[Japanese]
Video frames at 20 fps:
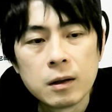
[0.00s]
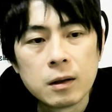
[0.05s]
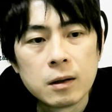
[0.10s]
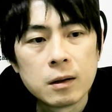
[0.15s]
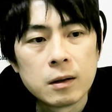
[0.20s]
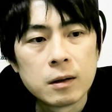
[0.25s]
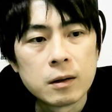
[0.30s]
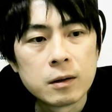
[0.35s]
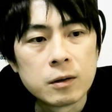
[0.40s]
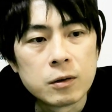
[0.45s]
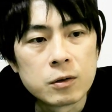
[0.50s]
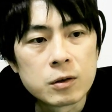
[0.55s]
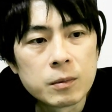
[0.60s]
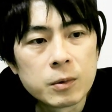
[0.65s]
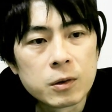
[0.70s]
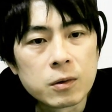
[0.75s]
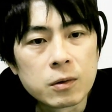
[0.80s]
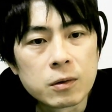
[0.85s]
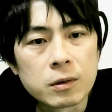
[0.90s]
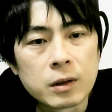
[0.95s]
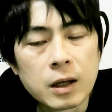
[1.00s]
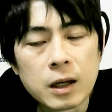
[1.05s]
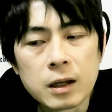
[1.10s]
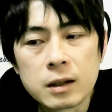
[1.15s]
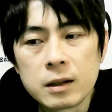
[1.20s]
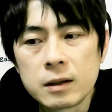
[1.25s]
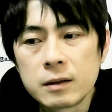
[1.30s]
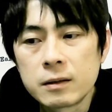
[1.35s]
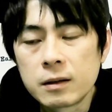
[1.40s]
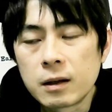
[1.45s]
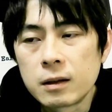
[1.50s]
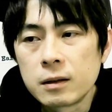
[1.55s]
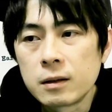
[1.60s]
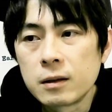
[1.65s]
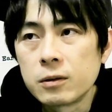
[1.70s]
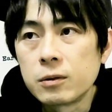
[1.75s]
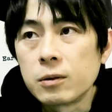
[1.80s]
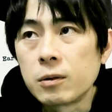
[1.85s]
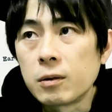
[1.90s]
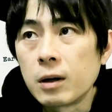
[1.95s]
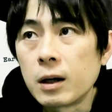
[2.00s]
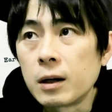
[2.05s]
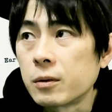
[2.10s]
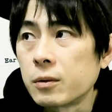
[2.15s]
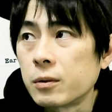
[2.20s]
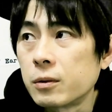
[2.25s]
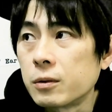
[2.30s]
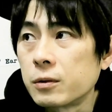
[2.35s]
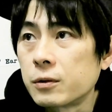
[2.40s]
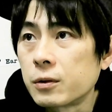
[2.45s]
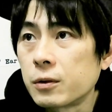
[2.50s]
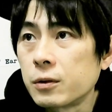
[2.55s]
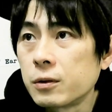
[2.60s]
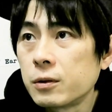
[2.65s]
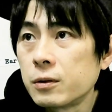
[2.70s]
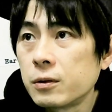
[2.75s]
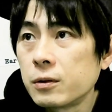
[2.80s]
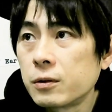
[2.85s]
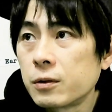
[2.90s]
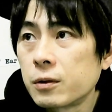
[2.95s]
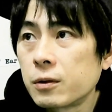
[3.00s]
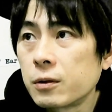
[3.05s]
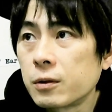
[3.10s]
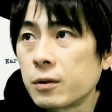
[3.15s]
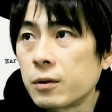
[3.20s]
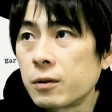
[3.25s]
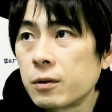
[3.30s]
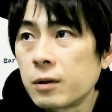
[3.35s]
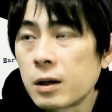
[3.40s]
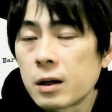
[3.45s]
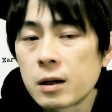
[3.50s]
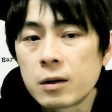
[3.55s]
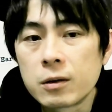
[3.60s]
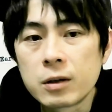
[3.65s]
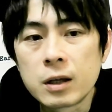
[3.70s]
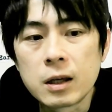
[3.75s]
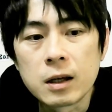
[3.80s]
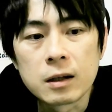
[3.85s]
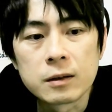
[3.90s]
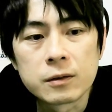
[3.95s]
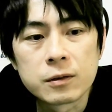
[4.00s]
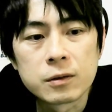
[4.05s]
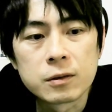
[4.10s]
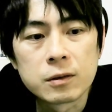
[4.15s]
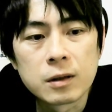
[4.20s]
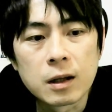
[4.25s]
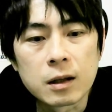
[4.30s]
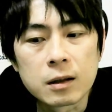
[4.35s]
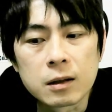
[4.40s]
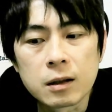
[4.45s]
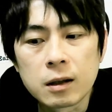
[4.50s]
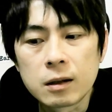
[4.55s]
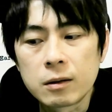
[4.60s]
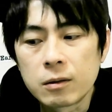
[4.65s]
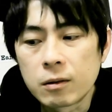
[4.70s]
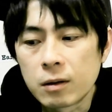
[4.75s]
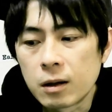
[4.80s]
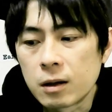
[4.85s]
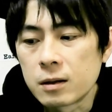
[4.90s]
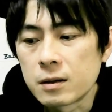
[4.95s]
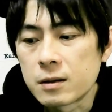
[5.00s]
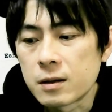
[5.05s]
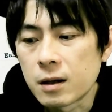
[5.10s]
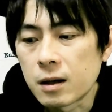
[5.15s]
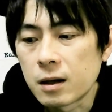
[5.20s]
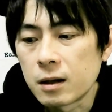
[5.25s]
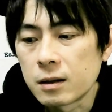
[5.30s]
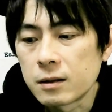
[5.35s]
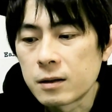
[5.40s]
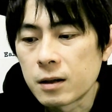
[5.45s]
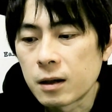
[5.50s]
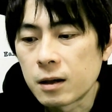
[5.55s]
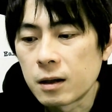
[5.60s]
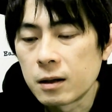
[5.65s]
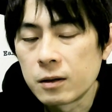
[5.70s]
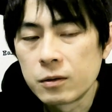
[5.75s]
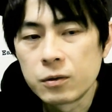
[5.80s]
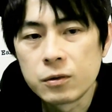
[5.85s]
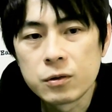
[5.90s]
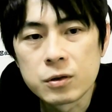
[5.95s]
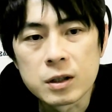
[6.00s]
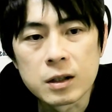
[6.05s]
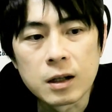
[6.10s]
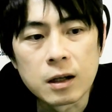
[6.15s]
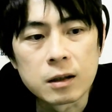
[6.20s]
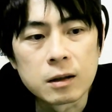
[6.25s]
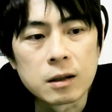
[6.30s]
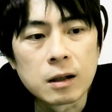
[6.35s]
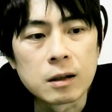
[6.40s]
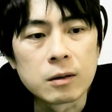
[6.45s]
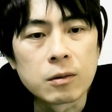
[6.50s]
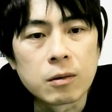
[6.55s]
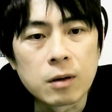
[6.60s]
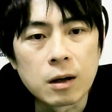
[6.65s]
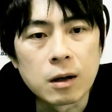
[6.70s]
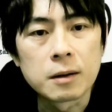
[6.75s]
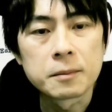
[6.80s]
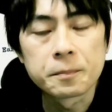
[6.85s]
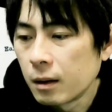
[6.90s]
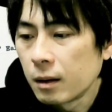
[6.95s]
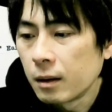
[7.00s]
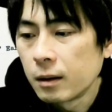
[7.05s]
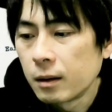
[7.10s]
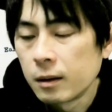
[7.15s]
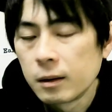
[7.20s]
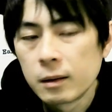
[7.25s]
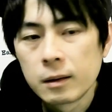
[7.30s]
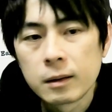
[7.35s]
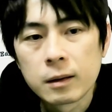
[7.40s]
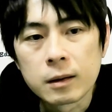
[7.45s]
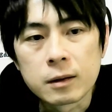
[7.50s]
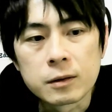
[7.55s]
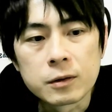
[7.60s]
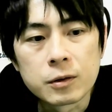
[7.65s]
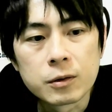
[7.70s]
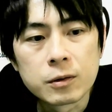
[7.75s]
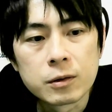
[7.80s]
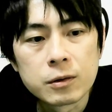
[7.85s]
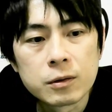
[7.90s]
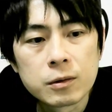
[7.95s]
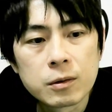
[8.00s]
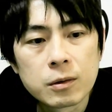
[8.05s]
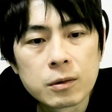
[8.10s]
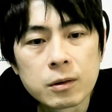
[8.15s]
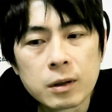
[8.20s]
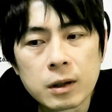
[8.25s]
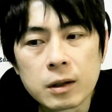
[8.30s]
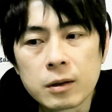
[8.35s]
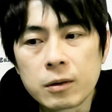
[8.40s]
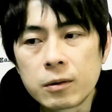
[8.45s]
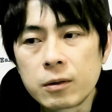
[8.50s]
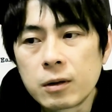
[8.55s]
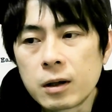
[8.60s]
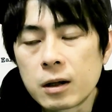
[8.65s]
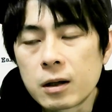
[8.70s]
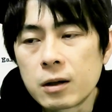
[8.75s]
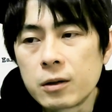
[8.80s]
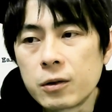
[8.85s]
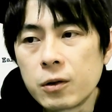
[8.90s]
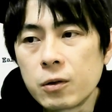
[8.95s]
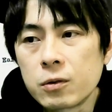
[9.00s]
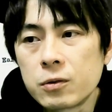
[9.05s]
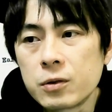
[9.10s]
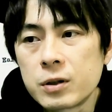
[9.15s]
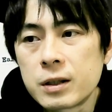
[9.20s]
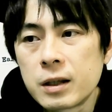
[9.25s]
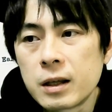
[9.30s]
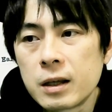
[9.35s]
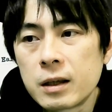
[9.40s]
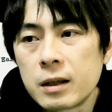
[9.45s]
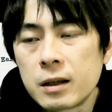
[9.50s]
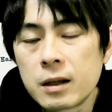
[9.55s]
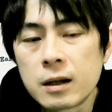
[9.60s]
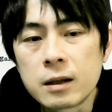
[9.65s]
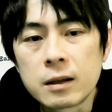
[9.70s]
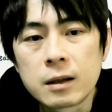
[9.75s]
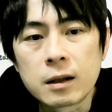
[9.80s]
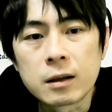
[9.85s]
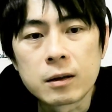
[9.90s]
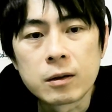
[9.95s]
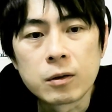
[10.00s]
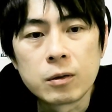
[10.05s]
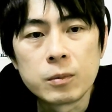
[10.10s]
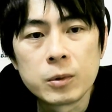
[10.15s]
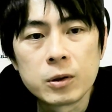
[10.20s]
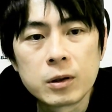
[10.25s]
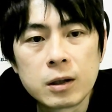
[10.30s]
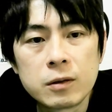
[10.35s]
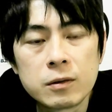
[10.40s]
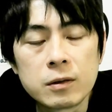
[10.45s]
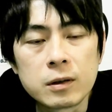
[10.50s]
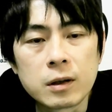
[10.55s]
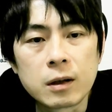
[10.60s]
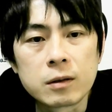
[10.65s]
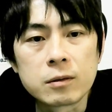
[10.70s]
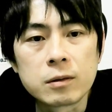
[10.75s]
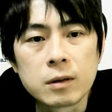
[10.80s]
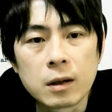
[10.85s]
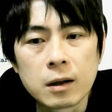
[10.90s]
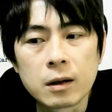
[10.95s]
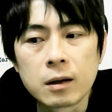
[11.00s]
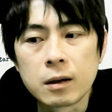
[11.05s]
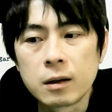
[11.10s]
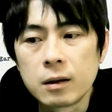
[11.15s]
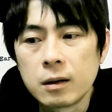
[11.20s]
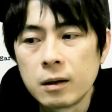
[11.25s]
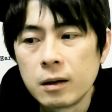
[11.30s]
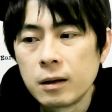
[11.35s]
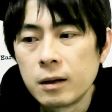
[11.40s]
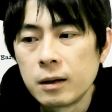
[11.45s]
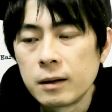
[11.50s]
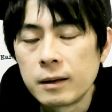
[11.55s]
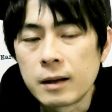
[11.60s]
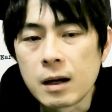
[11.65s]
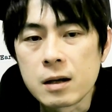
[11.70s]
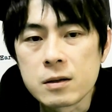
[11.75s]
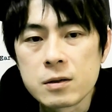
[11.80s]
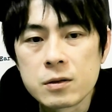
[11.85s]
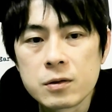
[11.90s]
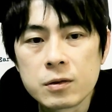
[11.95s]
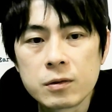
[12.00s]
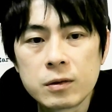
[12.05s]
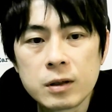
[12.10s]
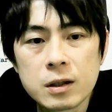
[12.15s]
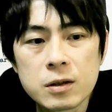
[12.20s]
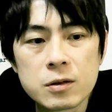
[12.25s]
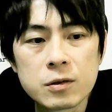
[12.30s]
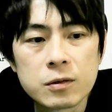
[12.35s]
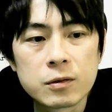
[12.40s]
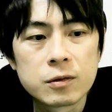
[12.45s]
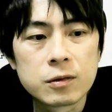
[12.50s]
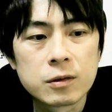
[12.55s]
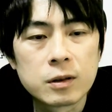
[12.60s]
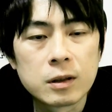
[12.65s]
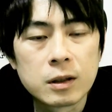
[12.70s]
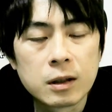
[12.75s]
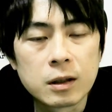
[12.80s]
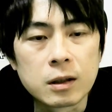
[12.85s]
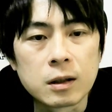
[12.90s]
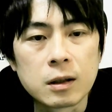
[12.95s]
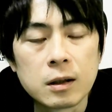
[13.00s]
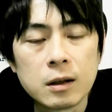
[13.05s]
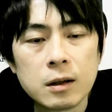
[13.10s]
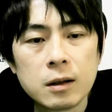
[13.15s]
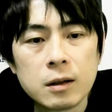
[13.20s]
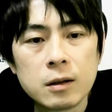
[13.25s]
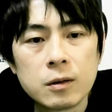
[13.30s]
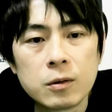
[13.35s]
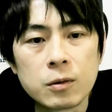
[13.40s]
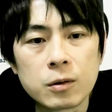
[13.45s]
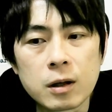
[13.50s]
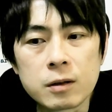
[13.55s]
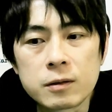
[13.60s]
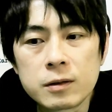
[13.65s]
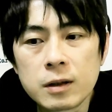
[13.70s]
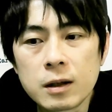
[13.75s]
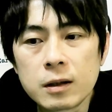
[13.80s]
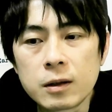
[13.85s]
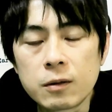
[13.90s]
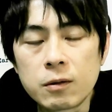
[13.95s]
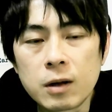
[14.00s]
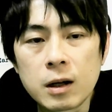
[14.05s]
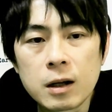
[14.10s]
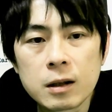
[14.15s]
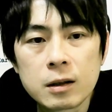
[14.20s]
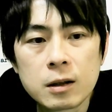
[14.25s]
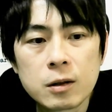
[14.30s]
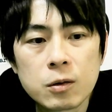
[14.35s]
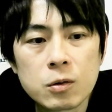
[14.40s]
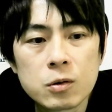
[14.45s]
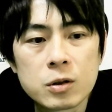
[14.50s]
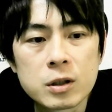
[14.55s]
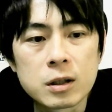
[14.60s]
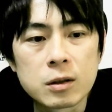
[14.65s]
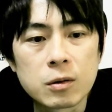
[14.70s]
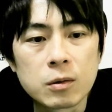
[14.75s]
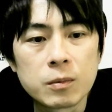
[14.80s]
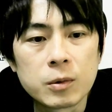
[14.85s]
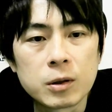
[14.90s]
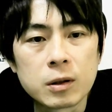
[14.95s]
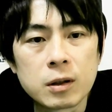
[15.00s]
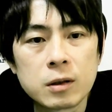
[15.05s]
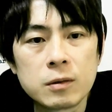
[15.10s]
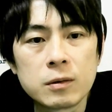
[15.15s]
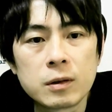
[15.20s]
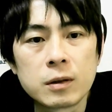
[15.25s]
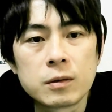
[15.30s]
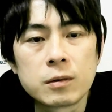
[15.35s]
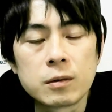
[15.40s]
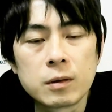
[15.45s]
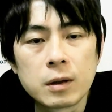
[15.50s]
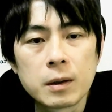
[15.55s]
吉本の芸人さんっていうのは、そういうその世の中を批判するであったりとか、社会、社会風刺であったりとか、なんかそういうことで世の中を良くしていきたいんだって思ってるんじゃなくて、単純に純粋にお客さんに笑ってほしいと思ってるんですよね。